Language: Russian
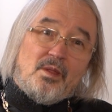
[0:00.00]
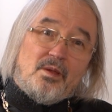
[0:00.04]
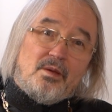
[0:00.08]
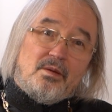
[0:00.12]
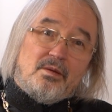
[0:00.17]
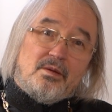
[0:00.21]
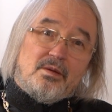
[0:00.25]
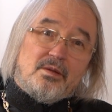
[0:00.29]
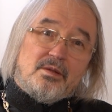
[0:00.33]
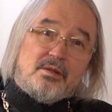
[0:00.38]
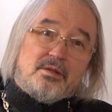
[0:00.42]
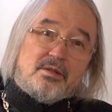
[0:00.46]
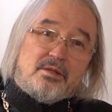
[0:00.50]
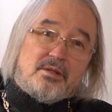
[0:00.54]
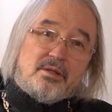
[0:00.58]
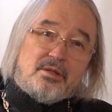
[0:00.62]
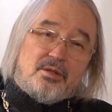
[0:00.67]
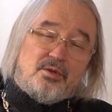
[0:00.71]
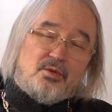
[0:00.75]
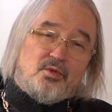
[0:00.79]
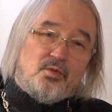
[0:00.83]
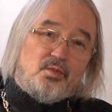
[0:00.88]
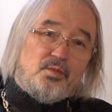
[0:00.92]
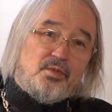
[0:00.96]
э,
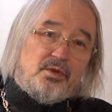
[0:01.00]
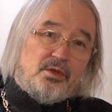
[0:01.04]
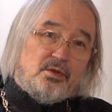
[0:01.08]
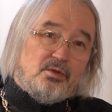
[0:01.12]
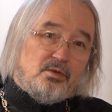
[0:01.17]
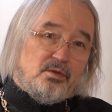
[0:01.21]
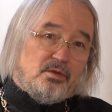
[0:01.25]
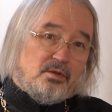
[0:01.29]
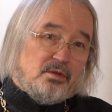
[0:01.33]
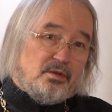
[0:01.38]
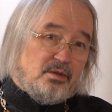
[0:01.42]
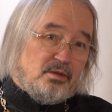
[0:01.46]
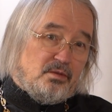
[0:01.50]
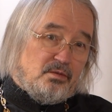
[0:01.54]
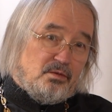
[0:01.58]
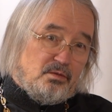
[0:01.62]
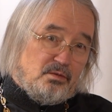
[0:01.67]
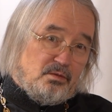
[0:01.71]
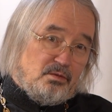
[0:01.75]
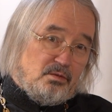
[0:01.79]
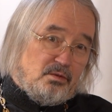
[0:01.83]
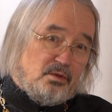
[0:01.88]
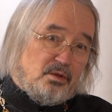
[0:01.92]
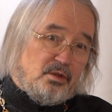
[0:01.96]
заступил
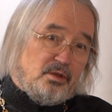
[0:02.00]
ну,